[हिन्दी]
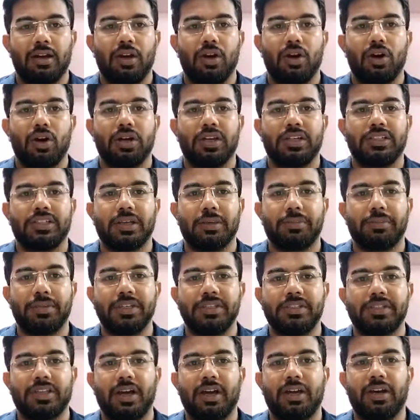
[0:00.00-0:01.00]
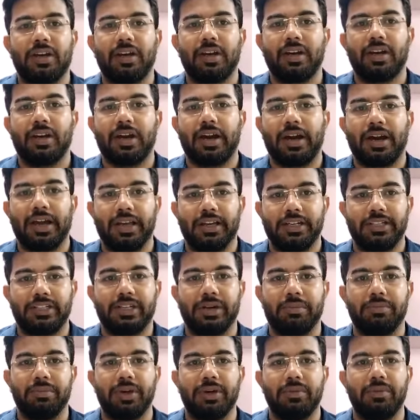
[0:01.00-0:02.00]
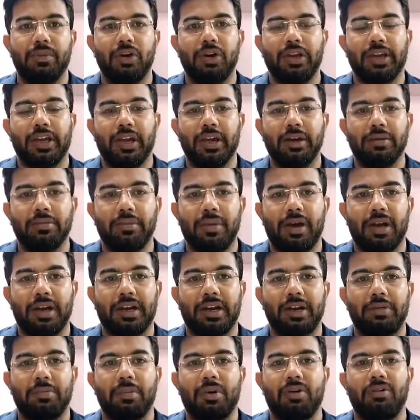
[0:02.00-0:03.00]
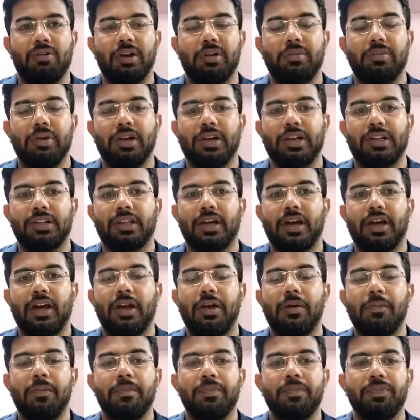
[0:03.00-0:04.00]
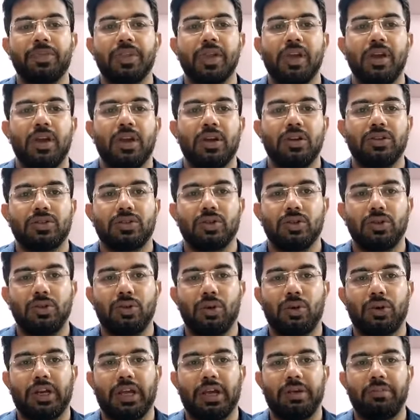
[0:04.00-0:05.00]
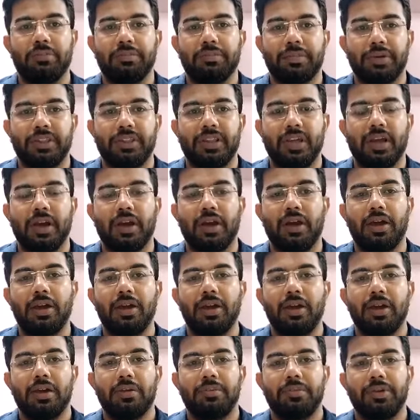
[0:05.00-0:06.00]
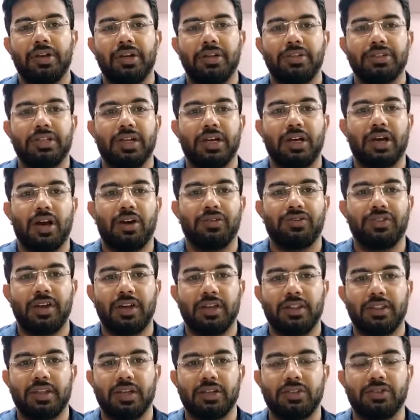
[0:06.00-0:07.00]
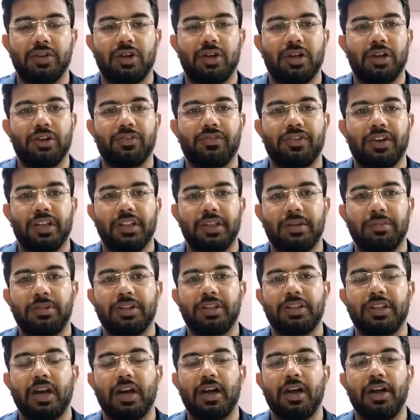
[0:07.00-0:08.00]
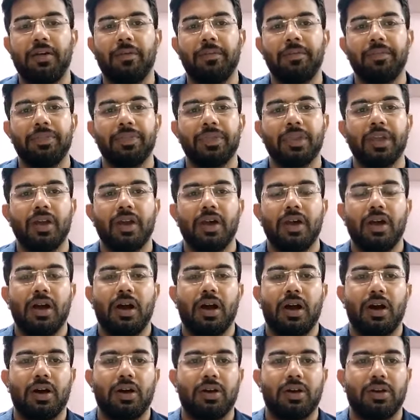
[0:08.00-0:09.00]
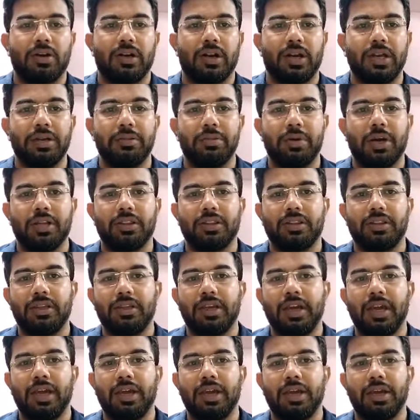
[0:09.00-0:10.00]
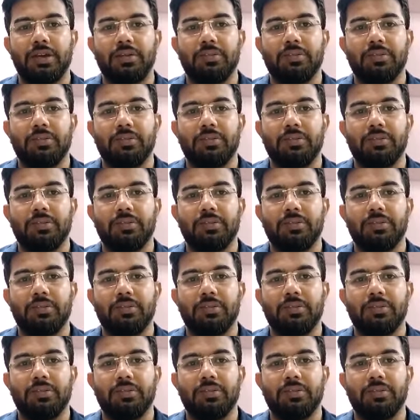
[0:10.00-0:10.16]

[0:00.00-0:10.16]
लौख सपिस्तान खैर शंबर बोल के मार्केट में अवेलेबल रहता है इसको दो टाइम पीते हैं पीने से काफ़ी हद तक जो है ना फ़ायदा मिलता है और रही बात ये